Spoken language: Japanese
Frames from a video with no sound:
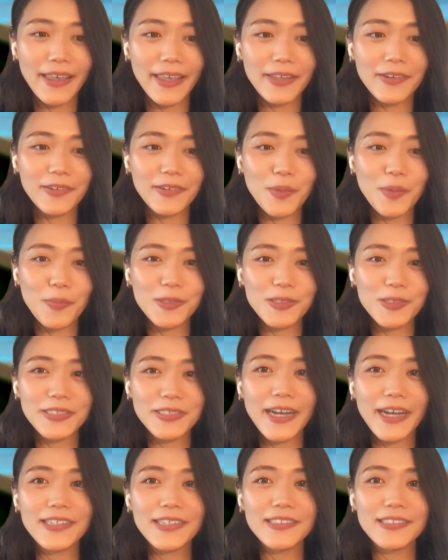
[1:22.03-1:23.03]
いろんなモジュー
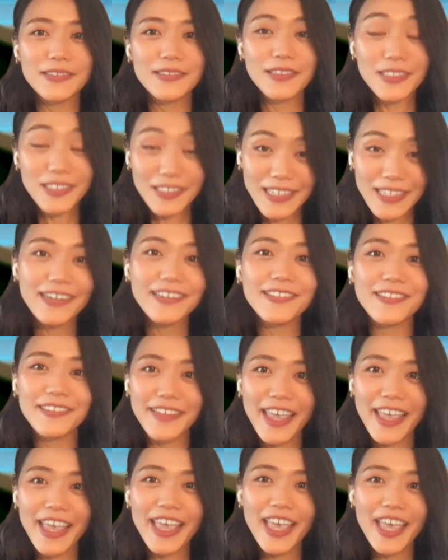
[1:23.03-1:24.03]
ルがある
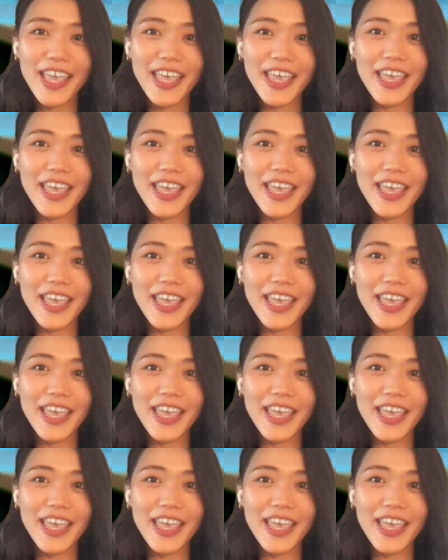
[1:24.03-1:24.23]
ので、